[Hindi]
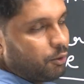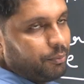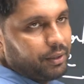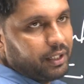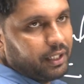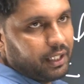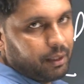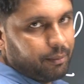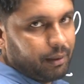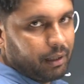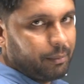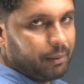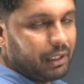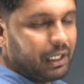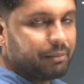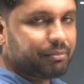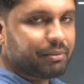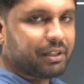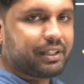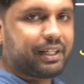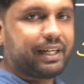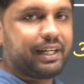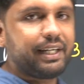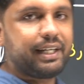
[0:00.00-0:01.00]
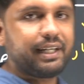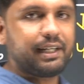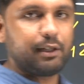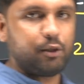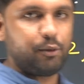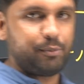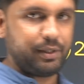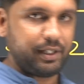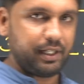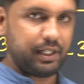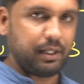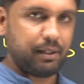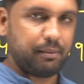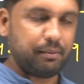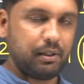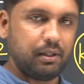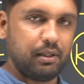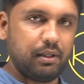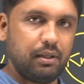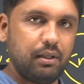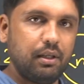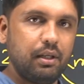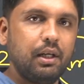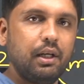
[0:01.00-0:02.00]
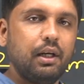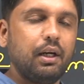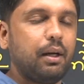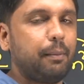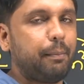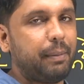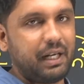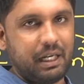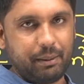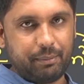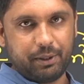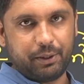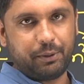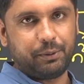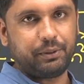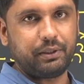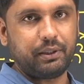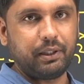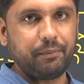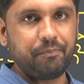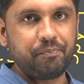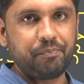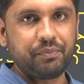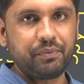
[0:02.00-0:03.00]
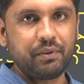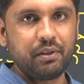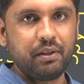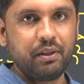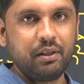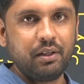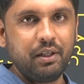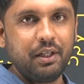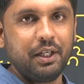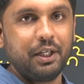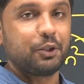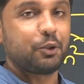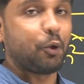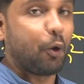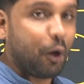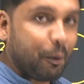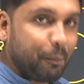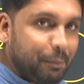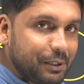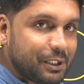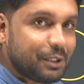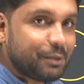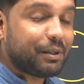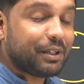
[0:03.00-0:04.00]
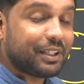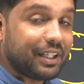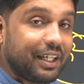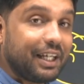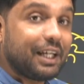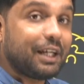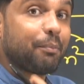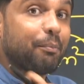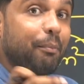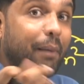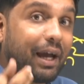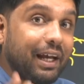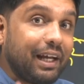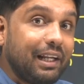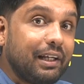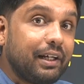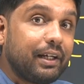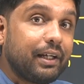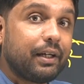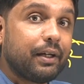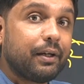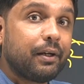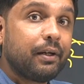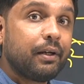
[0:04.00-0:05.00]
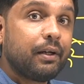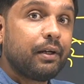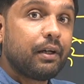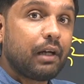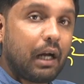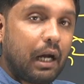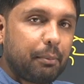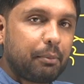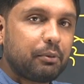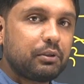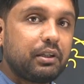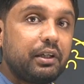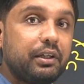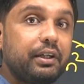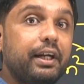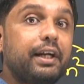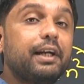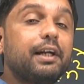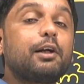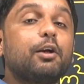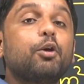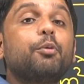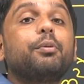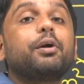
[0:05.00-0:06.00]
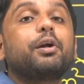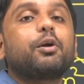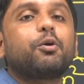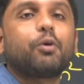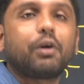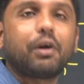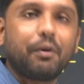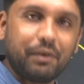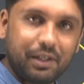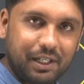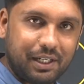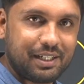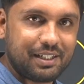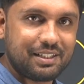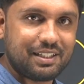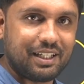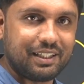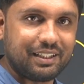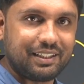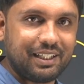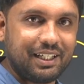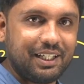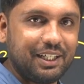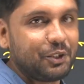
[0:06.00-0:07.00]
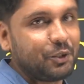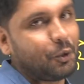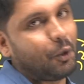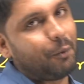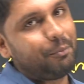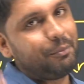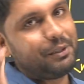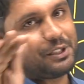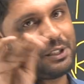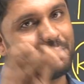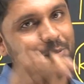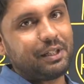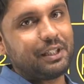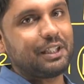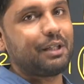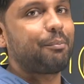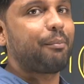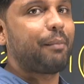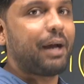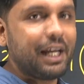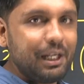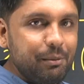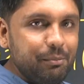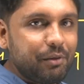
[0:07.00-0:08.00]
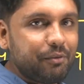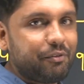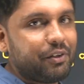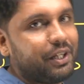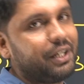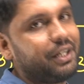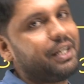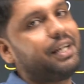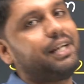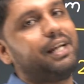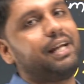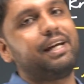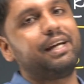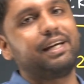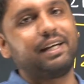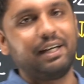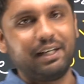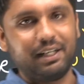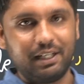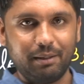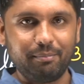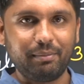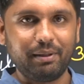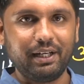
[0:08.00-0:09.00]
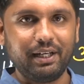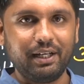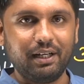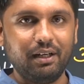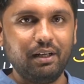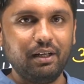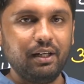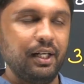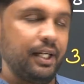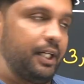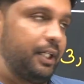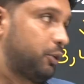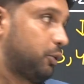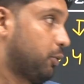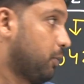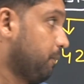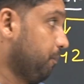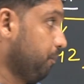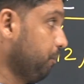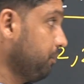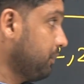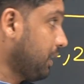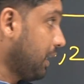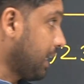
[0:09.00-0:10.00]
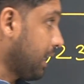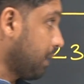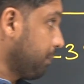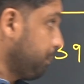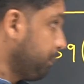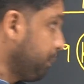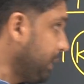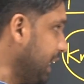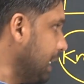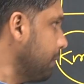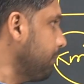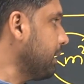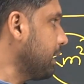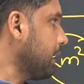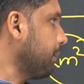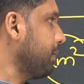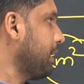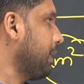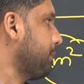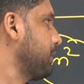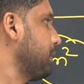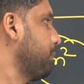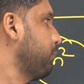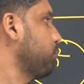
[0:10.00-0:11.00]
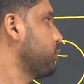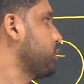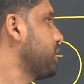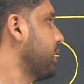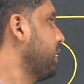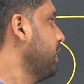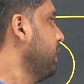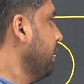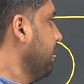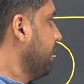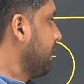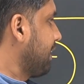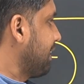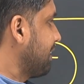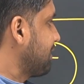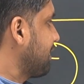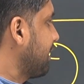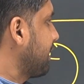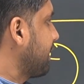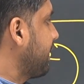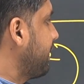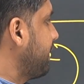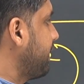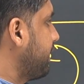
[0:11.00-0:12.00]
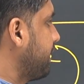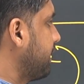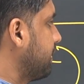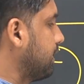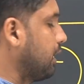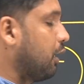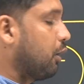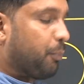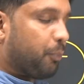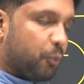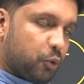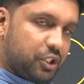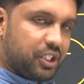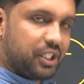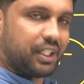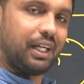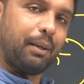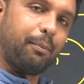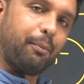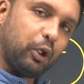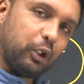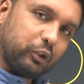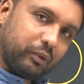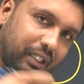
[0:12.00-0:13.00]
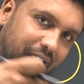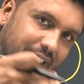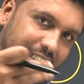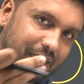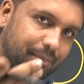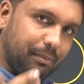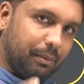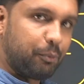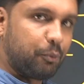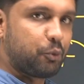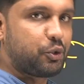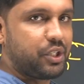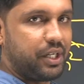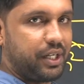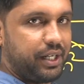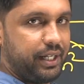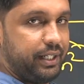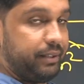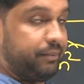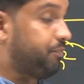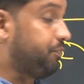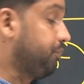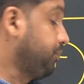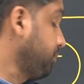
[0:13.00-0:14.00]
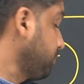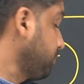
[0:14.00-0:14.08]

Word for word: किलोमीटर के बराबर लगभग डेढ़ किलोमीटर के बराबर होता है तो ऑब्वियस बात है एक माइल ही आपको पता है डेढ़ किलोमीटर को कवर कर जाता है तो ऑब्वियस बात है माइल में फिर एरिया क्या आएगा कम आएगा तो अगर मील में कभी आपसे पूछे राजस्थान का एरिया कितना पूछे क्या बहुत बार एग्जाम में पूछा गया